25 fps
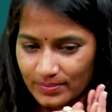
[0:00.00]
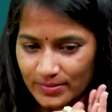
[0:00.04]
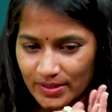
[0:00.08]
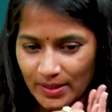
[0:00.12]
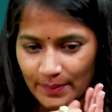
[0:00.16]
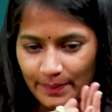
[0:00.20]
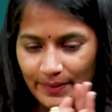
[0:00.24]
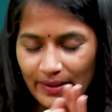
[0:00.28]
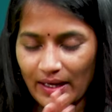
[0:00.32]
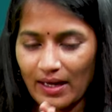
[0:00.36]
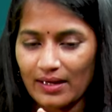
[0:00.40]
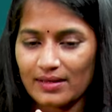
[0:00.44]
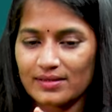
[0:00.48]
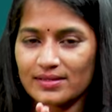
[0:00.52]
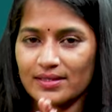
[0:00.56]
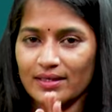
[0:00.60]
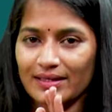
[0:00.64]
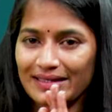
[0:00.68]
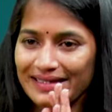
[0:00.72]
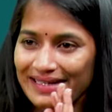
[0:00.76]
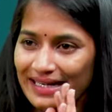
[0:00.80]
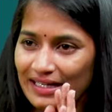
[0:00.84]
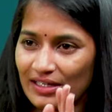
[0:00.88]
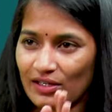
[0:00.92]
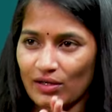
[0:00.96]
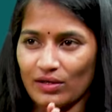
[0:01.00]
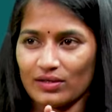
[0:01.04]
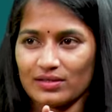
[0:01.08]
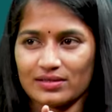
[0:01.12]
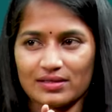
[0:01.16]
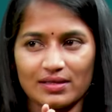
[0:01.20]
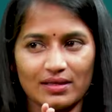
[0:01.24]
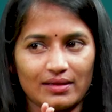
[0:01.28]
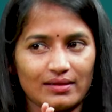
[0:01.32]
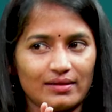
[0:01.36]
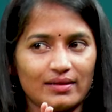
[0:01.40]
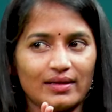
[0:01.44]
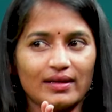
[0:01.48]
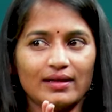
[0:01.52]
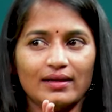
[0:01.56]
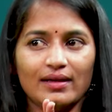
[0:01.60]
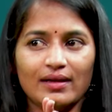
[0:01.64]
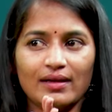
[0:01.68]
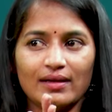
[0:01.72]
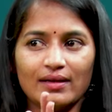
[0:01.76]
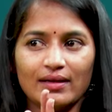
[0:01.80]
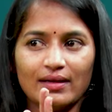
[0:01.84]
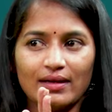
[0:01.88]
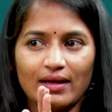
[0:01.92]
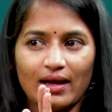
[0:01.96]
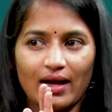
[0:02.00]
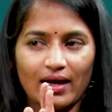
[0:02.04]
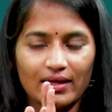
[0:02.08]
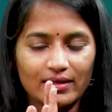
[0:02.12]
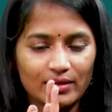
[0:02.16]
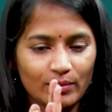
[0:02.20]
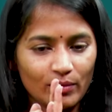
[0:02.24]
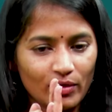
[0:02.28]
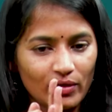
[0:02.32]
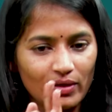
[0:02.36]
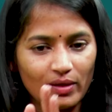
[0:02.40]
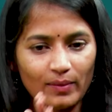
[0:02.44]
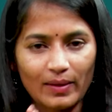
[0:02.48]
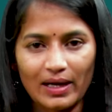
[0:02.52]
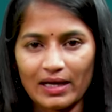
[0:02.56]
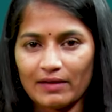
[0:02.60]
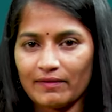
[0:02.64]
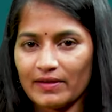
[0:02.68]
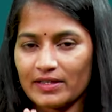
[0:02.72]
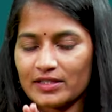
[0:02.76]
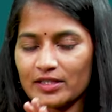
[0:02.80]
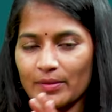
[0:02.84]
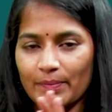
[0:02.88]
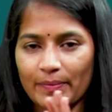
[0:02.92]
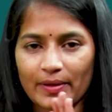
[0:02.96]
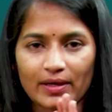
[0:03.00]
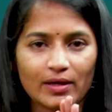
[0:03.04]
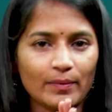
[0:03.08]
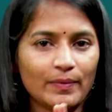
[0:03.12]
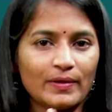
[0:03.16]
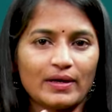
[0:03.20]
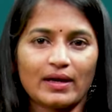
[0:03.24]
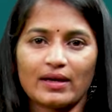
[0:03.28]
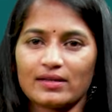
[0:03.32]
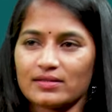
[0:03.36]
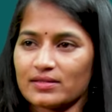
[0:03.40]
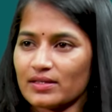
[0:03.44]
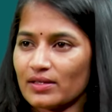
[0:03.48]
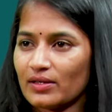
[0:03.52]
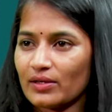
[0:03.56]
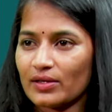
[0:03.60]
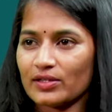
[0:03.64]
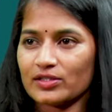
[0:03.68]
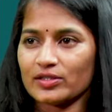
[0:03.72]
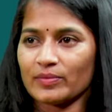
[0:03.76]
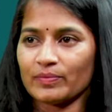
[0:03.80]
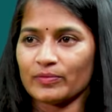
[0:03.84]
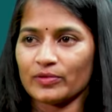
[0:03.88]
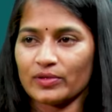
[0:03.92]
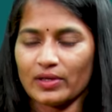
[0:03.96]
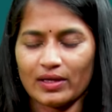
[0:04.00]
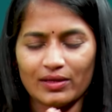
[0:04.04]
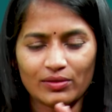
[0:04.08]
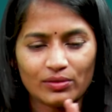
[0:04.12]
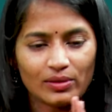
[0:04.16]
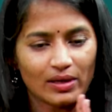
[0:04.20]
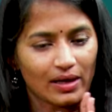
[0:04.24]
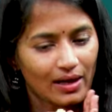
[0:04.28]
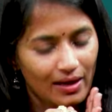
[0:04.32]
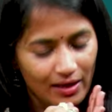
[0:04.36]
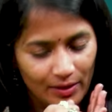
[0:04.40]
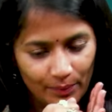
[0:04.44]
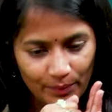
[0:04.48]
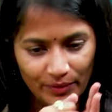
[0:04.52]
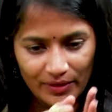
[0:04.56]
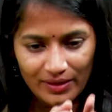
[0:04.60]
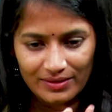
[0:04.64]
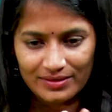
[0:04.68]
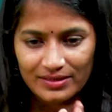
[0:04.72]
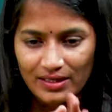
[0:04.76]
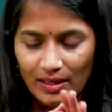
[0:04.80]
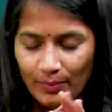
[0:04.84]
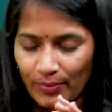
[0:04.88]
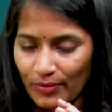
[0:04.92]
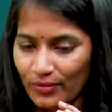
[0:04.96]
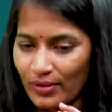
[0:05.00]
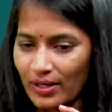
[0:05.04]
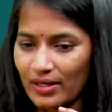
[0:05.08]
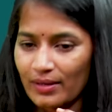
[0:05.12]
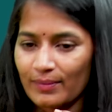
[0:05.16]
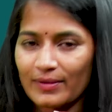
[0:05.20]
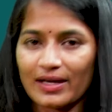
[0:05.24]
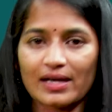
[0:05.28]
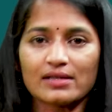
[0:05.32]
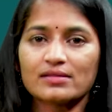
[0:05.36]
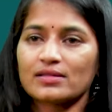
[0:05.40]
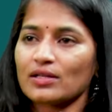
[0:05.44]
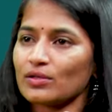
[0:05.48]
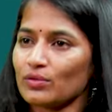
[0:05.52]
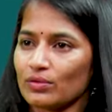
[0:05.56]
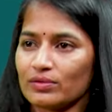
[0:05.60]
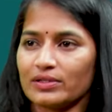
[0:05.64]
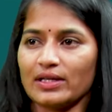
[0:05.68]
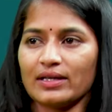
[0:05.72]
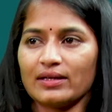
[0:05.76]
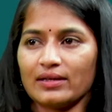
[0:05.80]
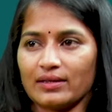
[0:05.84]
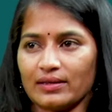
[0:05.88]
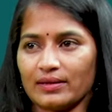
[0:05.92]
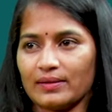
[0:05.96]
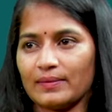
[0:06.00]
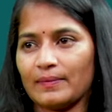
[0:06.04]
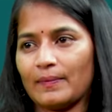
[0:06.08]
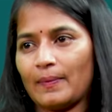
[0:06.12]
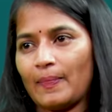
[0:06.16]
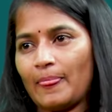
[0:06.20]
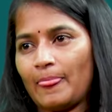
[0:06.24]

చెప్పే ఆన్సర్ గెట్ లాస్ట్ అంతే అది మొన్న మాల్విక్ చెప్పాను ఇప్పుడు రాజస్థాన్కి చెప్తున్నాను ఇప్పటి నుంచి నా పోరాటం రాజస్థాన్ వద్దానండి